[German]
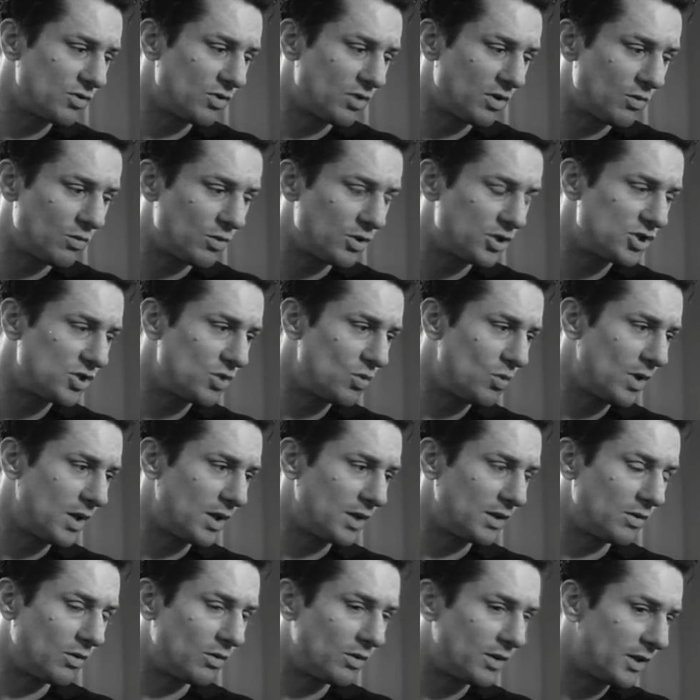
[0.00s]
Du kannst bestellen, was
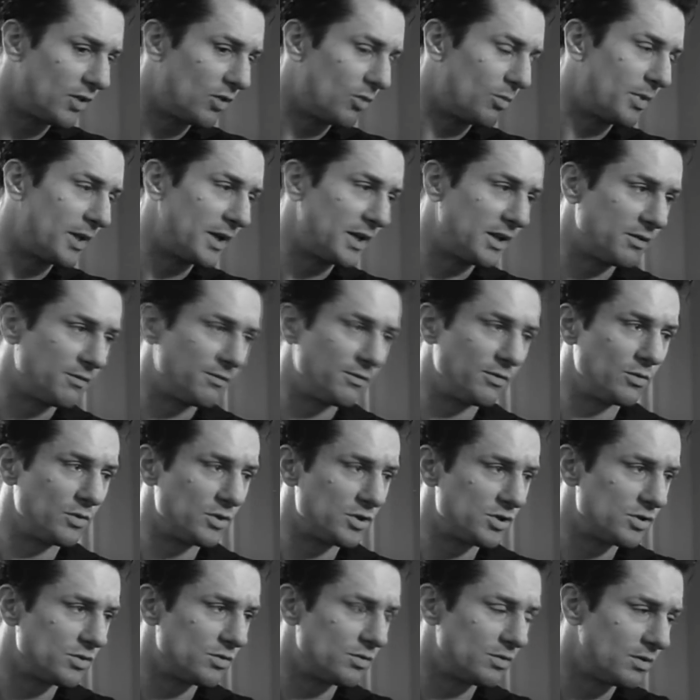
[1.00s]
du willst. Lass dich von niemandem
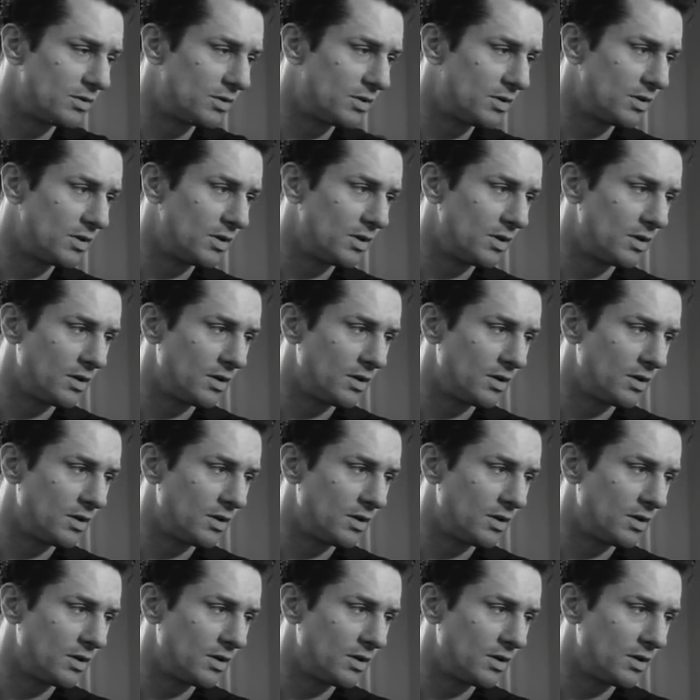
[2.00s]
beeinflussen.